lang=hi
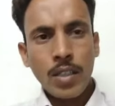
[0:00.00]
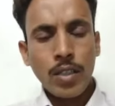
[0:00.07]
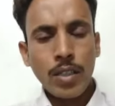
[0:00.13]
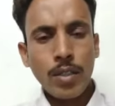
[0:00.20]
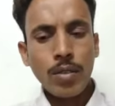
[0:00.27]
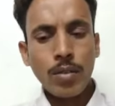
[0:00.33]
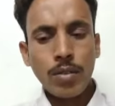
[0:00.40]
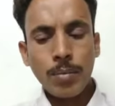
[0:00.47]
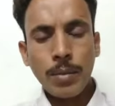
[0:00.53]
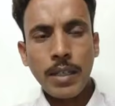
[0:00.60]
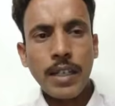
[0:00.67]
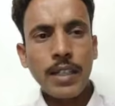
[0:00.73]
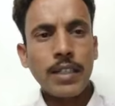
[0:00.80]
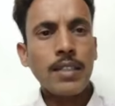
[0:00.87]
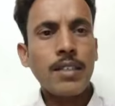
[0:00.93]
तीनों उसमें
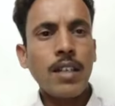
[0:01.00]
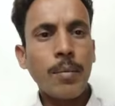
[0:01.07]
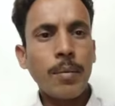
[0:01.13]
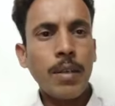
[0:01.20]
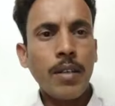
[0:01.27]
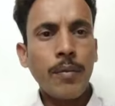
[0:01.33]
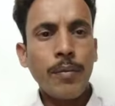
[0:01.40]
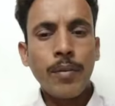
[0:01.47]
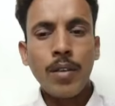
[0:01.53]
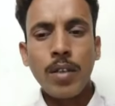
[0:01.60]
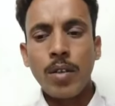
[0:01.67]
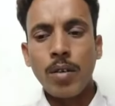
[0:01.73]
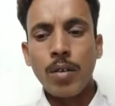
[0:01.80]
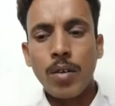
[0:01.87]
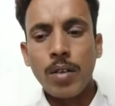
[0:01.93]
रहेंगे शामिल
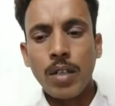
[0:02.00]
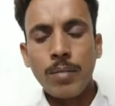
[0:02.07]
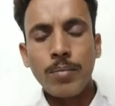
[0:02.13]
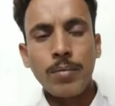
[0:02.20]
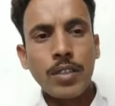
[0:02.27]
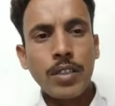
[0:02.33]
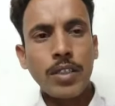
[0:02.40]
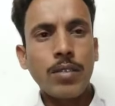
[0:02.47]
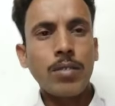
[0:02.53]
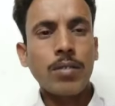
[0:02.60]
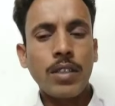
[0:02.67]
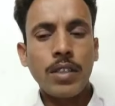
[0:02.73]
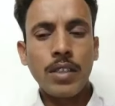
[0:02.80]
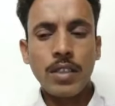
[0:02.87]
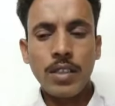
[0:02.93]
और हम तीनों
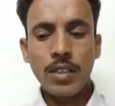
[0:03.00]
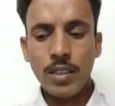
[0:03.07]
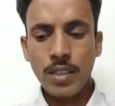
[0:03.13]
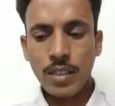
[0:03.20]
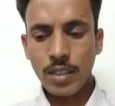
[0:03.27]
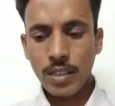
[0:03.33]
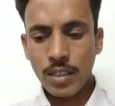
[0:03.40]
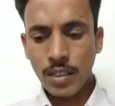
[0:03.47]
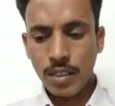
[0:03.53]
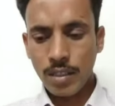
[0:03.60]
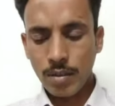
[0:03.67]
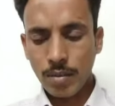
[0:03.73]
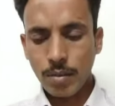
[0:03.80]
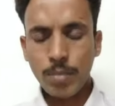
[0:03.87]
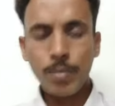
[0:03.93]
के
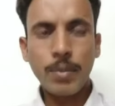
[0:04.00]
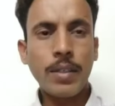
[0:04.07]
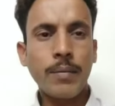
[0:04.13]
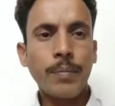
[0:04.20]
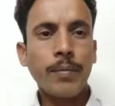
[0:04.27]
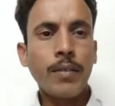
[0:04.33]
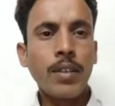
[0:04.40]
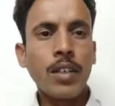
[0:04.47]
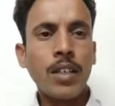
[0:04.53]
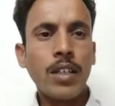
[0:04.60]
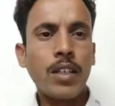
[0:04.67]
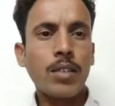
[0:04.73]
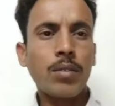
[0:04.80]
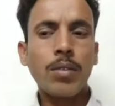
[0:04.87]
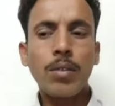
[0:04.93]
उसमें
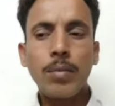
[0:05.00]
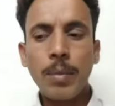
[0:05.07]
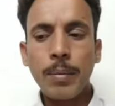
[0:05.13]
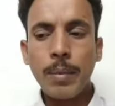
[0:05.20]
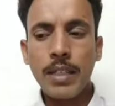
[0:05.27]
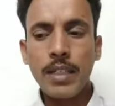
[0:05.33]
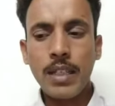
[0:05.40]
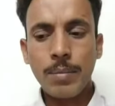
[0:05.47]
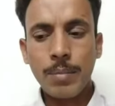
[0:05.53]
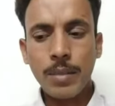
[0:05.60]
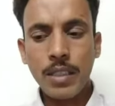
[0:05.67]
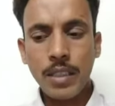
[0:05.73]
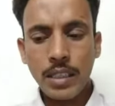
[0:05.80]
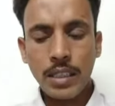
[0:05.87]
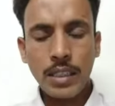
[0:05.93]
नेतृत्व में बढ़िया
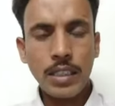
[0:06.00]
अपन